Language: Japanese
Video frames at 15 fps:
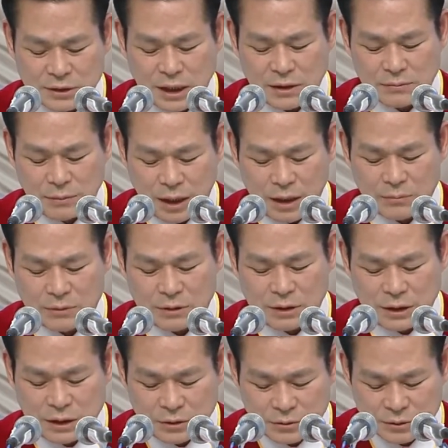誠に
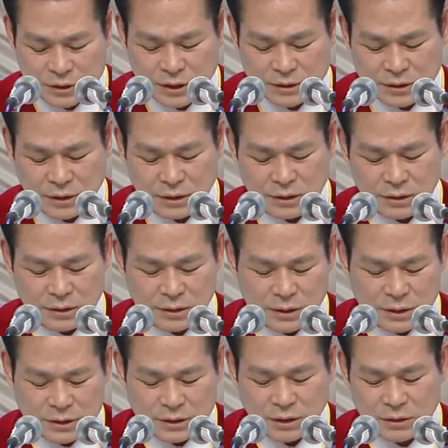良い心に変えら
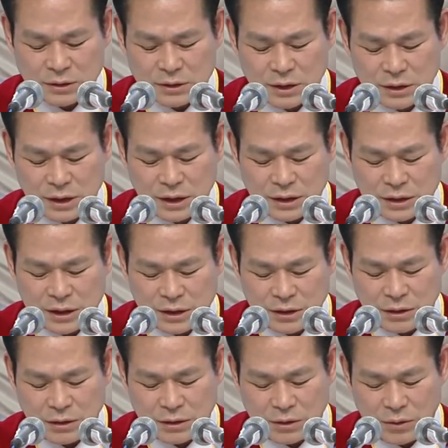れて
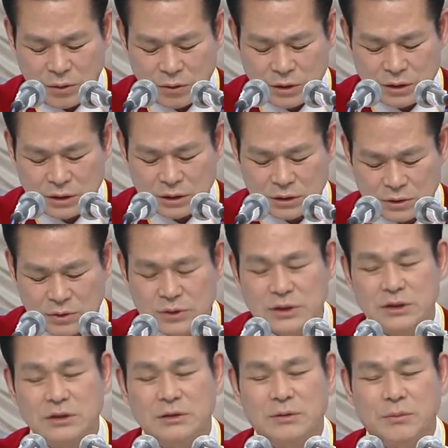精霊が組み上げて
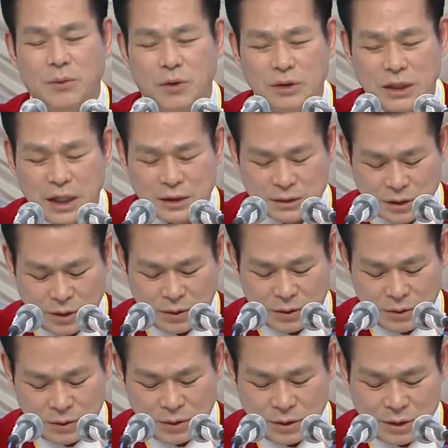くださる計りご
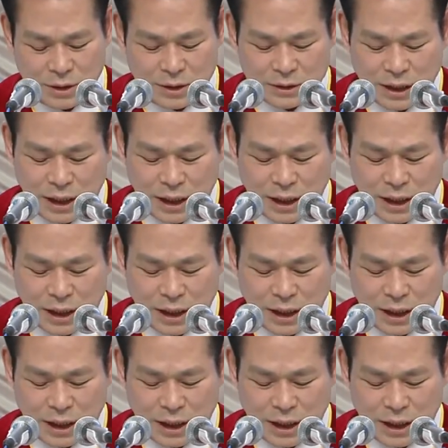とで